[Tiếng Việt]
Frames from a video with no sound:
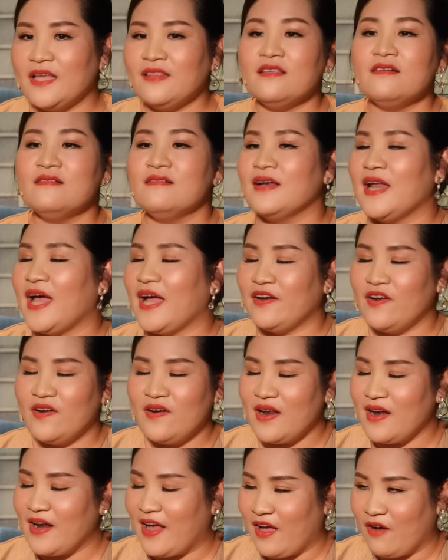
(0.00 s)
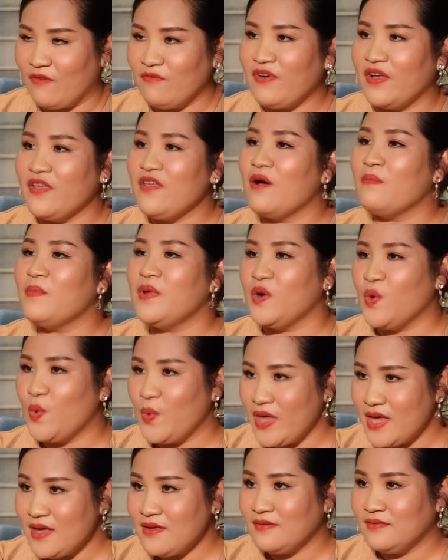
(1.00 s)
cái tương lai đó nó lại không phải do mình
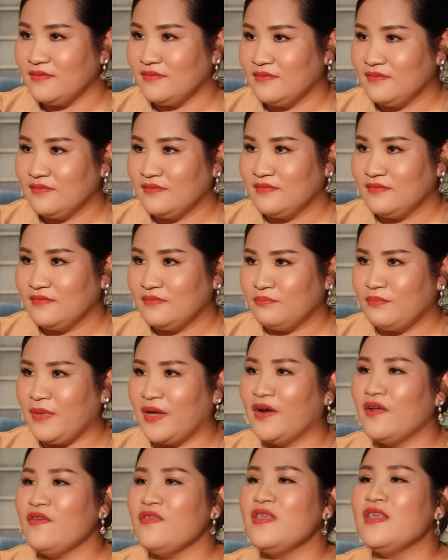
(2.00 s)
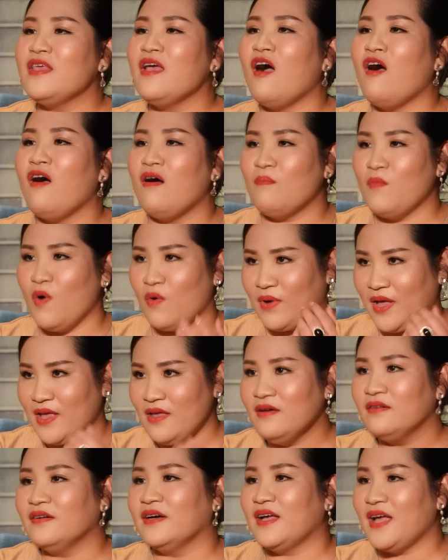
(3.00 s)
quyết, mà nó do một cái
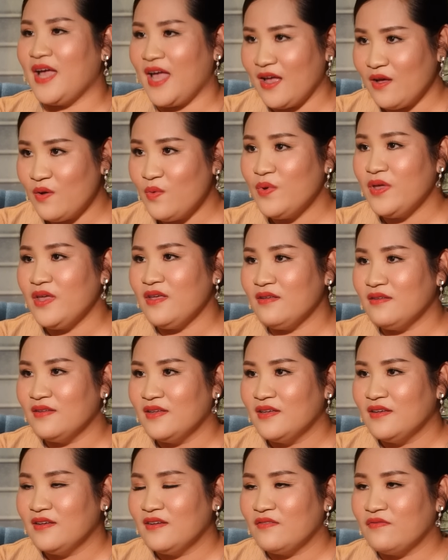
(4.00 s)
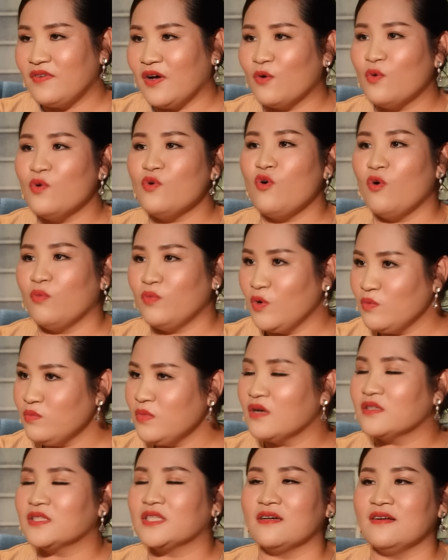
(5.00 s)
người khác quyết. Và cuối cùng đúng
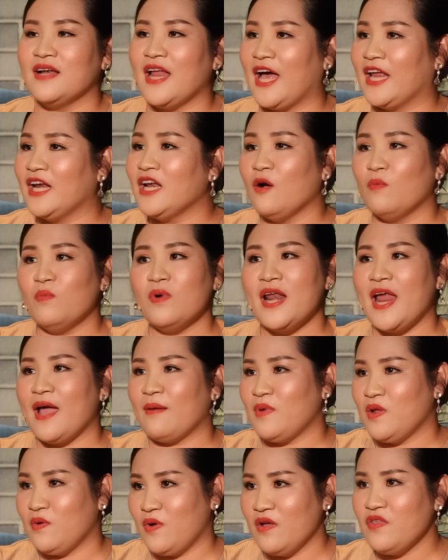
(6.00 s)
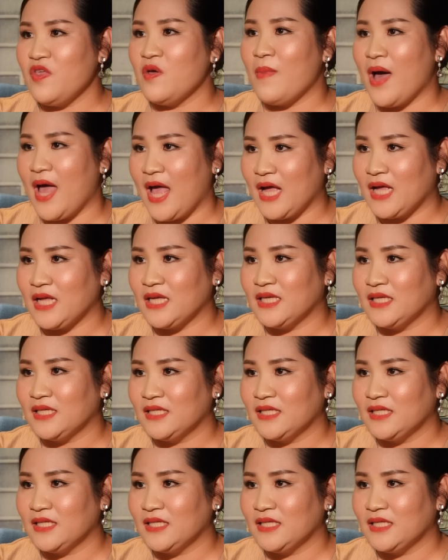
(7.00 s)
thật sự là ảnh không có làm điều đó cho bạn.